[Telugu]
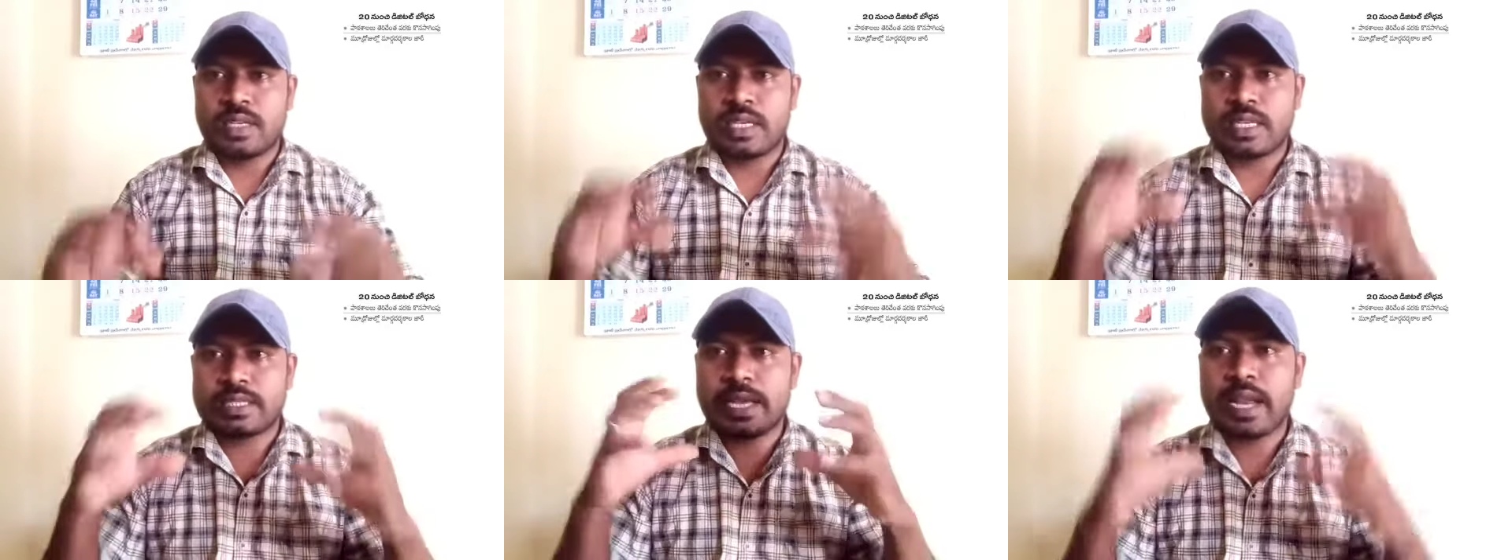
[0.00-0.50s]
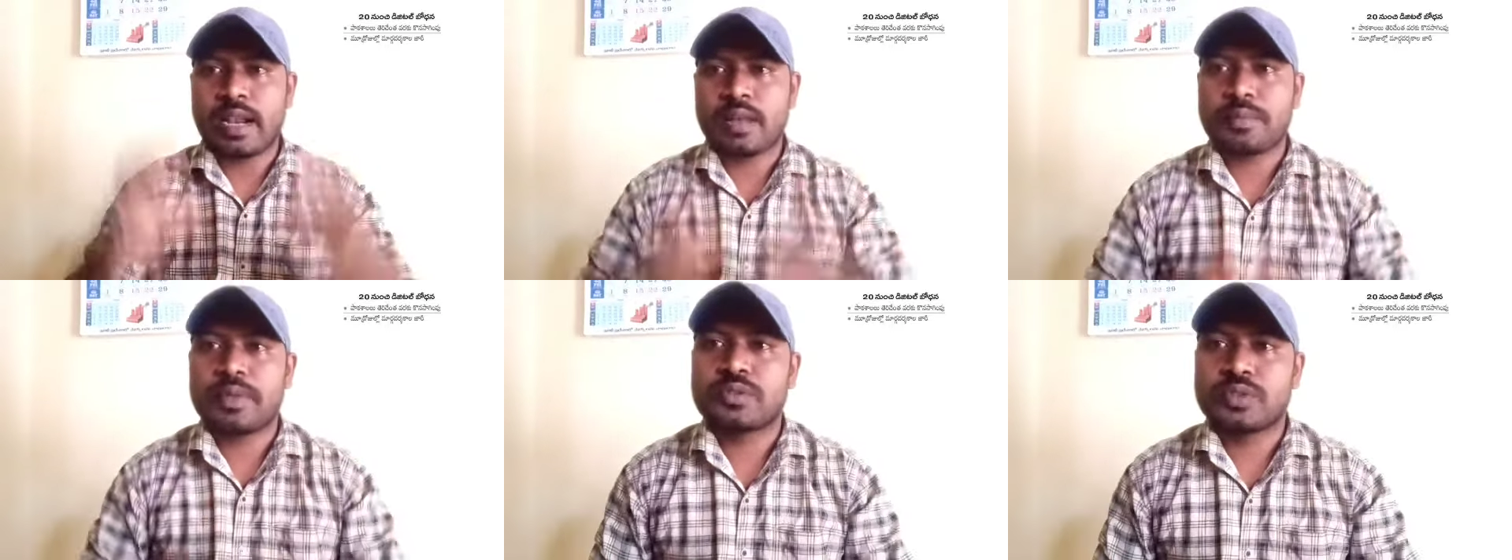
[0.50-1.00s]
ఇక సెకండ్
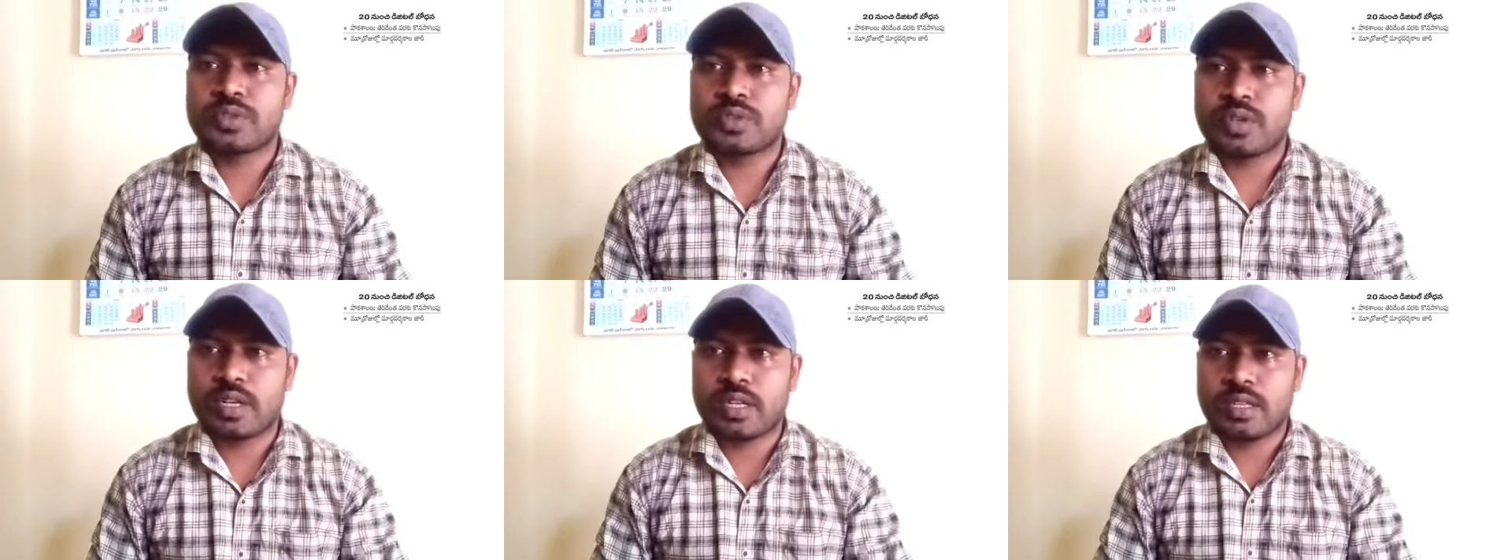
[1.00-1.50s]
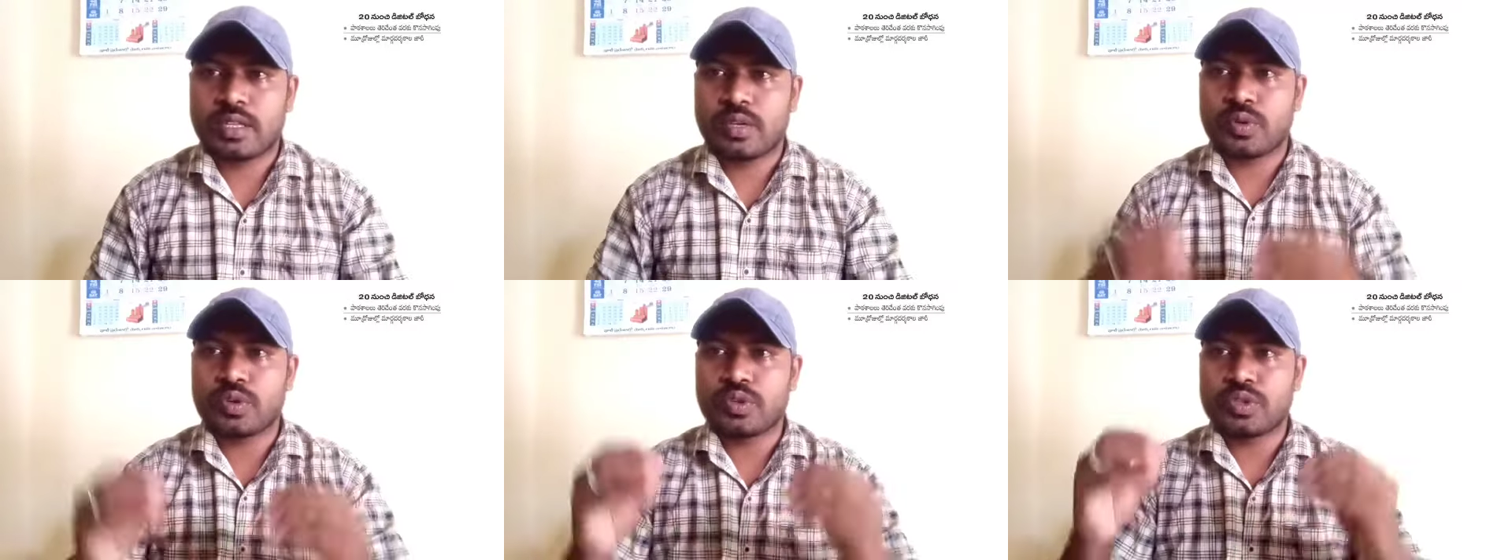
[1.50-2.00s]
అప్డేట్ చూసుకున్నట్లయితే
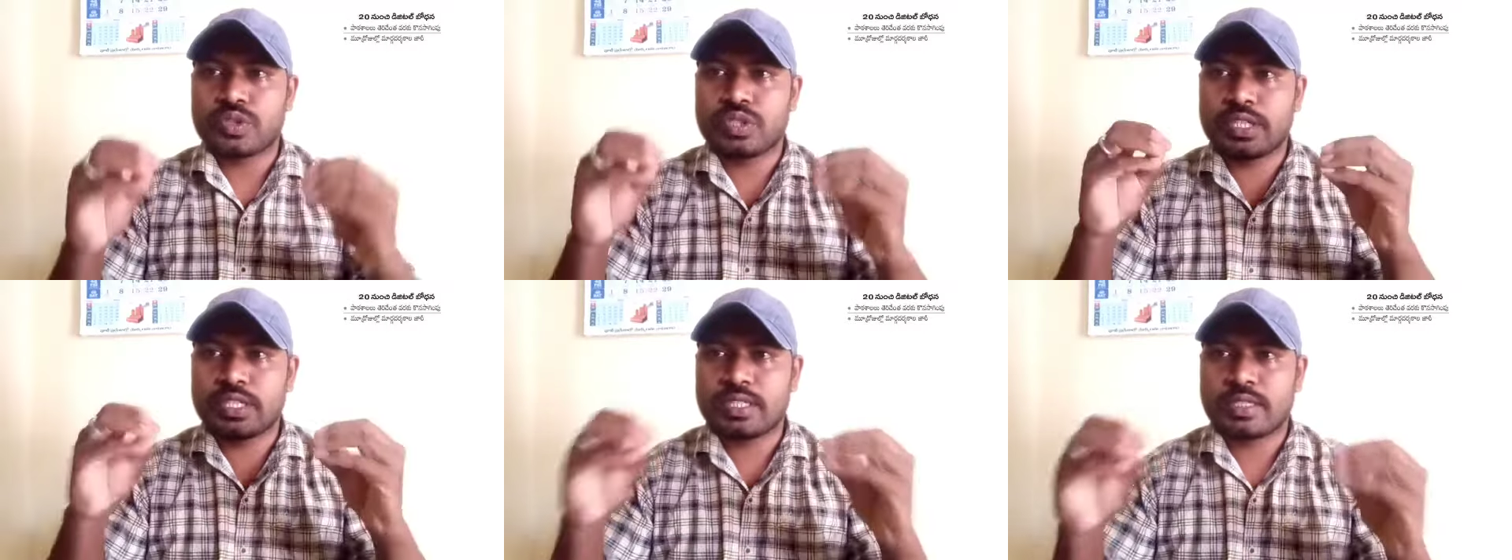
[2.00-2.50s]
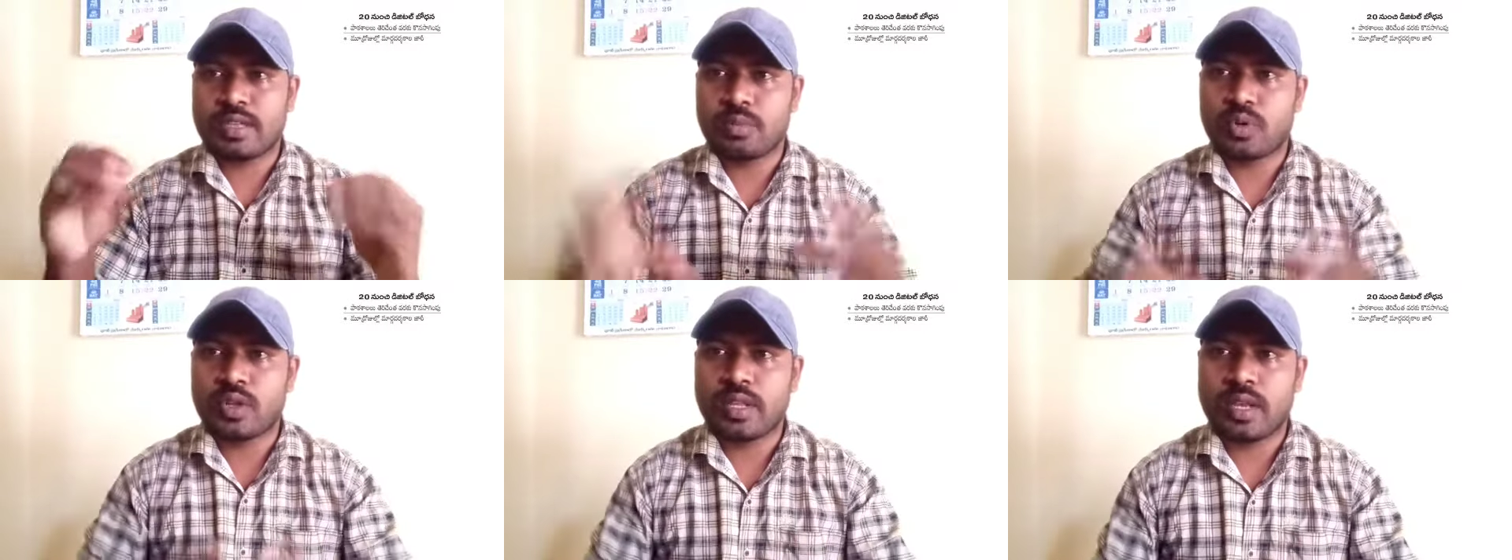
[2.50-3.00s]
ట్వంటీ నుంచి డిజిటల్
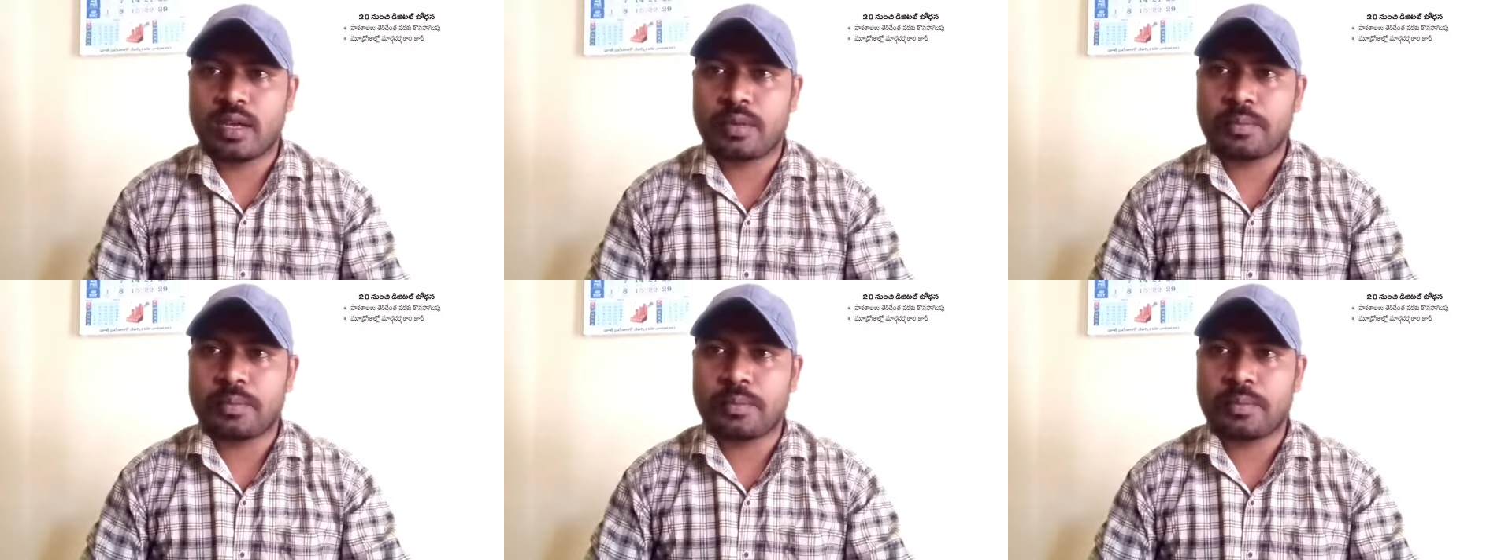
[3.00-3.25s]
బోధన